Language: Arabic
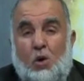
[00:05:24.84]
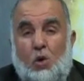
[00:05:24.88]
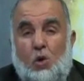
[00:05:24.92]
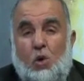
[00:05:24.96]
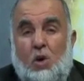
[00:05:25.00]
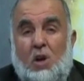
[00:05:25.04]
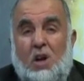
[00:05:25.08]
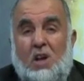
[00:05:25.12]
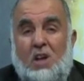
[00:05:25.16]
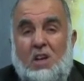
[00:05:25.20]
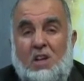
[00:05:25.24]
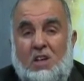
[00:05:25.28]

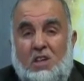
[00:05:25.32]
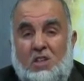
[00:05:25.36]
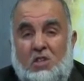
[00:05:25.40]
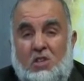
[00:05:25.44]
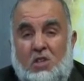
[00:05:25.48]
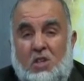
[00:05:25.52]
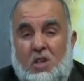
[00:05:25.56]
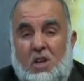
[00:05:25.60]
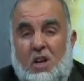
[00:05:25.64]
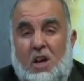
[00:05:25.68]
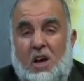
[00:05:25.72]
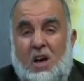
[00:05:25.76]
عرى
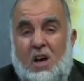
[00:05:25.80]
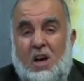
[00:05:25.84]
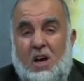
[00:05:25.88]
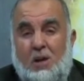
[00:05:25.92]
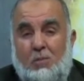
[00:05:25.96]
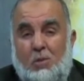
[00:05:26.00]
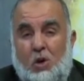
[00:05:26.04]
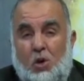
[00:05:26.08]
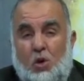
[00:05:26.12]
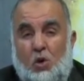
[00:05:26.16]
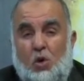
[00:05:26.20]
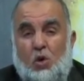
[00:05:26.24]

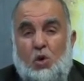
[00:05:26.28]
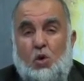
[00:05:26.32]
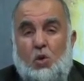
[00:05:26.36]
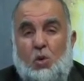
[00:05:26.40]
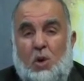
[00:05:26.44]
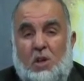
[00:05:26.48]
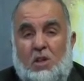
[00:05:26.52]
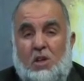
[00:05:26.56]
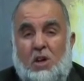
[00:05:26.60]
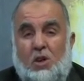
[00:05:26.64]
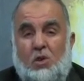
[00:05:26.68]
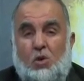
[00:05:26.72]
الإسلام
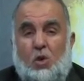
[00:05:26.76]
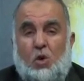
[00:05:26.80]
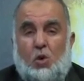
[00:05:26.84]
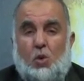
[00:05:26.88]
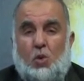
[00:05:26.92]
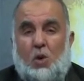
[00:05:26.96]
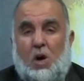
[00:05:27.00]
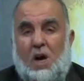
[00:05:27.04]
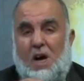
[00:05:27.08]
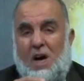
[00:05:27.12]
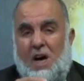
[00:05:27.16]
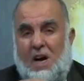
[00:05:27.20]
عروة
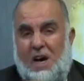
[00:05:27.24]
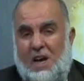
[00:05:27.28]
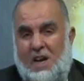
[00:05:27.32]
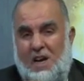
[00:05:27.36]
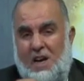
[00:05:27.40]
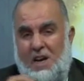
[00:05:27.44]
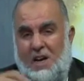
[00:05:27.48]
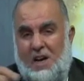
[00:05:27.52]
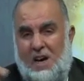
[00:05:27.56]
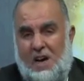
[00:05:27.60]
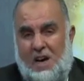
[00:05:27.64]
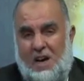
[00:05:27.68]
عروة
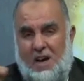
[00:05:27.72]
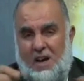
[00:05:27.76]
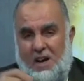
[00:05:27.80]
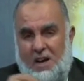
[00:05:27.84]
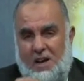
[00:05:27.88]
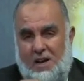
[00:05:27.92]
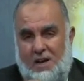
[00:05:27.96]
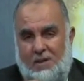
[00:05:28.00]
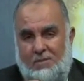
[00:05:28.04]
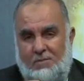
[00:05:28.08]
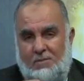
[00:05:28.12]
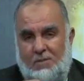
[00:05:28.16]
حلقة
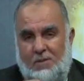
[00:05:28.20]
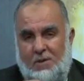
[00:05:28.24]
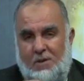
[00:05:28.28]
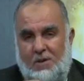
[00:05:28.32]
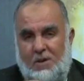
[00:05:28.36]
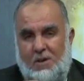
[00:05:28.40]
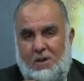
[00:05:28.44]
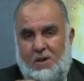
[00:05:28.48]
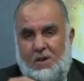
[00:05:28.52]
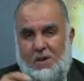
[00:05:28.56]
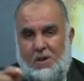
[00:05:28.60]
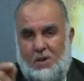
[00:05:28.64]
حلقة
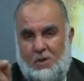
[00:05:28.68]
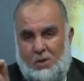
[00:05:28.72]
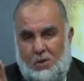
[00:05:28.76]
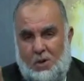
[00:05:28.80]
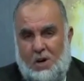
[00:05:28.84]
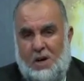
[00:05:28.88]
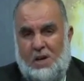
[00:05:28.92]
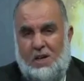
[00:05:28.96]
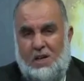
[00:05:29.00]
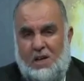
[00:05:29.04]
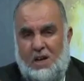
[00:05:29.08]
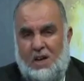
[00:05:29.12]

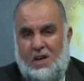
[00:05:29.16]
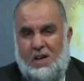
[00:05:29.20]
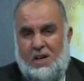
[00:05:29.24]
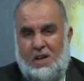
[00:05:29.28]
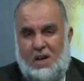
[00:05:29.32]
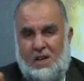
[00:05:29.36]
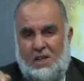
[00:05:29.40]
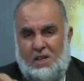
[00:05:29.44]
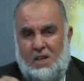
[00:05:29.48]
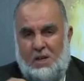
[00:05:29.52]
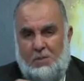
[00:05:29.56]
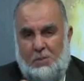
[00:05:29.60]
وهاي الآن
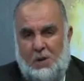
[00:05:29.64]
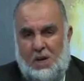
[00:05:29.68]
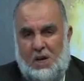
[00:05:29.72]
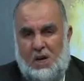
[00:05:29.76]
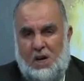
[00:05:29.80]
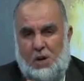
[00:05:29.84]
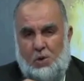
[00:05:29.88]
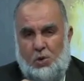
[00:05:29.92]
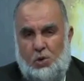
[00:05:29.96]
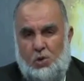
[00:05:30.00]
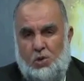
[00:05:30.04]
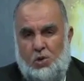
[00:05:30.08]
قاعدين
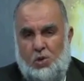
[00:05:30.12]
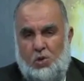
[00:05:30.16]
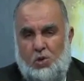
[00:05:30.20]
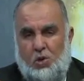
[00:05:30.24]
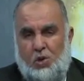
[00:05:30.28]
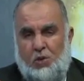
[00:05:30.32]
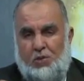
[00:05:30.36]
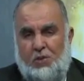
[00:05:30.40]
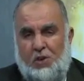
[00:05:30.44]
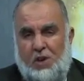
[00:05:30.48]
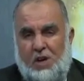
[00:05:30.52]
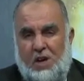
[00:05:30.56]
بيحاولوا
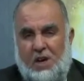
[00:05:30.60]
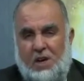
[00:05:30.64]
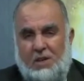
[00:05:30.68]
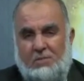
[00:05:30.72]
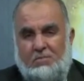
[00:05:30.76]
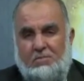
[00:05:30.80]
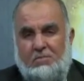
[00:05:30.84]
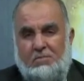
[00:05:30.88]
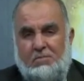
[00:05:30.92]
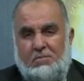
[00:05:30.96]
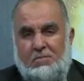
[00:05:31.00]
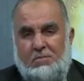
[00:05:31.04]
ينقضوا
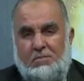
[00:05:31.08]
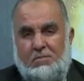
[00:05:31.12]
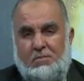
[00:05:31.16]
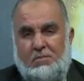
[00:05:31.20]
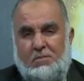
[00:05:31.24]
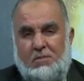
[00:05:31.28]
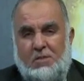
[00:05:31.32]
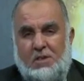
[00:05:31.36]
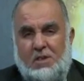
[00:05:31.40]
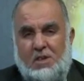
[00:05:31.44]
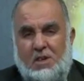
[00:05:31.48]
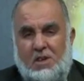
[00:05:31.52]
فيها
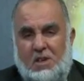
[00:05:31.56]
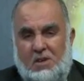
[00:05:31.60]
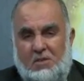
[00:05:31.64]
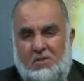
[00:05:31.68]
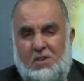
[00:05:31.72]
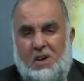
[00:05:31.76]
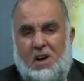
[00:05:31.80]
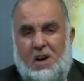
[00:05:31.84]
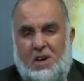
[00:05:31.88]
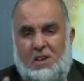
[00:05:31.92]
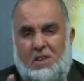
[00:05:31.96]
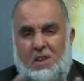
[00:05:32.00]

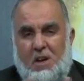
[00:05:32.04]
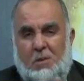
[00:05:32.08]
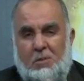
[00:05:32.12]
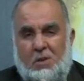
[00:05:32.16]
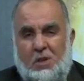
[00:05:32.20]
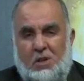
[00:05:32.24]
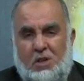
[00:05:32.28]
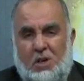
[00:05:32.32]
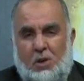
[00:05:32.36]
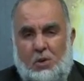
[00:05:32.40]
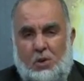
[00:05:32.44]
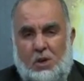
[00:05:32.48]
في أكثر
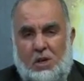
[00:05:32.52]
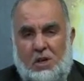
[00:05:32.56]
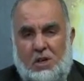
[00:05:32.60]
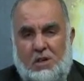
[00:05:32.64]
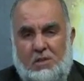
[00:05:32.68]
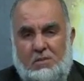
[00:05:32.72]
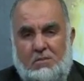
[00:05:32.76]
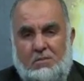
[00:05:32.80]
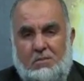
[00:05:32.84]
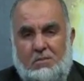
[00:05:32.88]
من دولة